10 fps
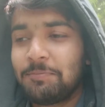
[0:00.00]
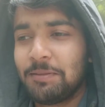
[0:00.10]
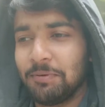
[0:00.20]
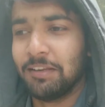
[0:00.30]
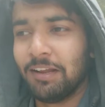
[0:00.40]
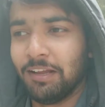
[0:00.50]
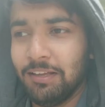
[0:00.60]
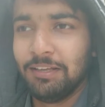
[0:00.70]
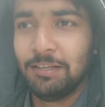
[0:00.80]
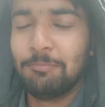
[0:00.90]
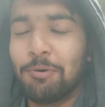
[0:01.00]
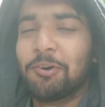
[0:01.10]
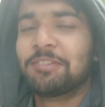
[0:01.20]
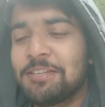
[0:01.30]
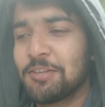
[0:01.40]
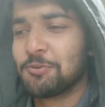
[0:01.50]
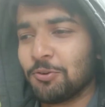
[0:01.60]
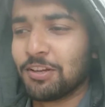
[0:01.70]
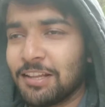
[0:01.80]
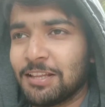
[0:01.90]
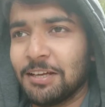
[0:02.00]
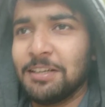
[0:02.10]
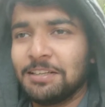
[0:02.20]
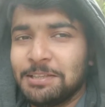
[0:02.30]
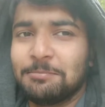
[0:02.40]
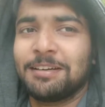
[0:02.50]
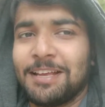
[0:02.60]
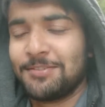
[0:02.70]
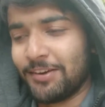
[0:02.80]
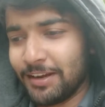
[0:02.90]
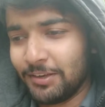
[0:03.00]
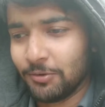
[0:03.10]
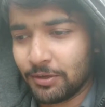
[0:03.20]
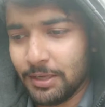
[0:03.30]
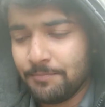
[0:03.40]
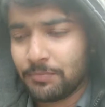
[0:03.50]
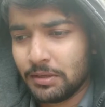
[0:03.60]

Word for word: तृप्ति मिली ना बहुत दिन से सोच रहा था बट आज फाइनली हो गया